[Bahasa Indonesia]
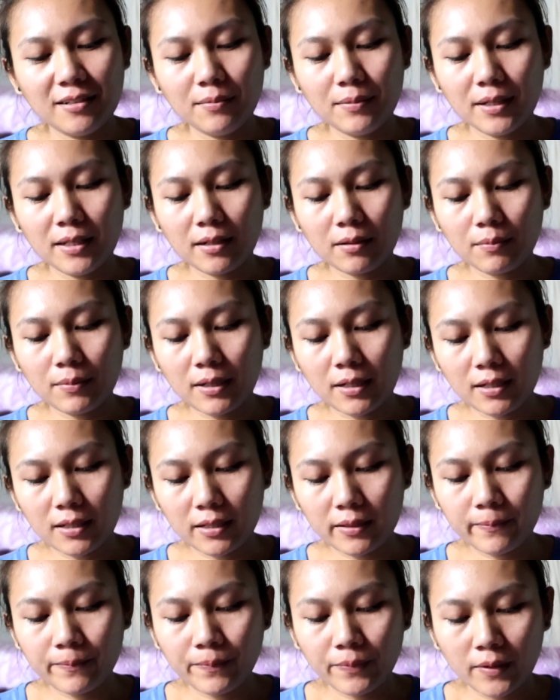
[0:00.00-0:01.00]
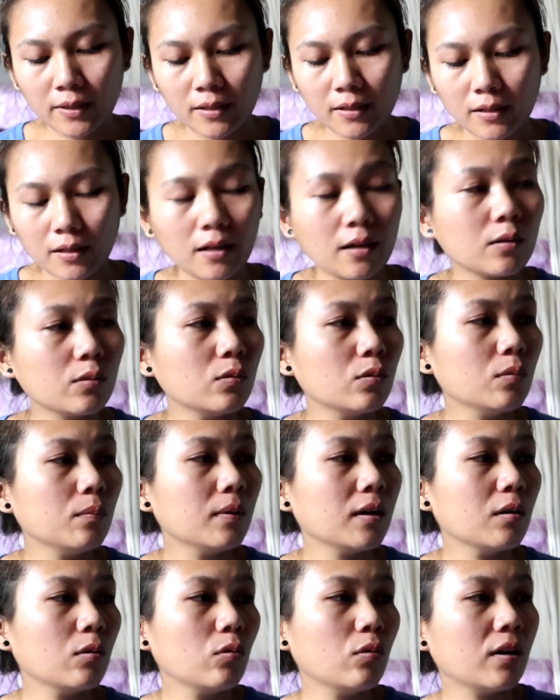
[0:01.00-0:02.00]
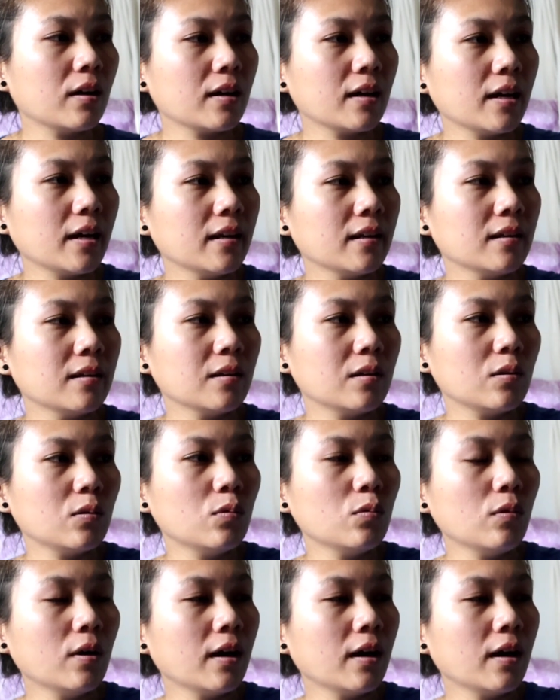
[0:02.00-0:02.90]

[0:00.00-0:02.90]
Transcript: jadi banyak banget aku mengeluarkan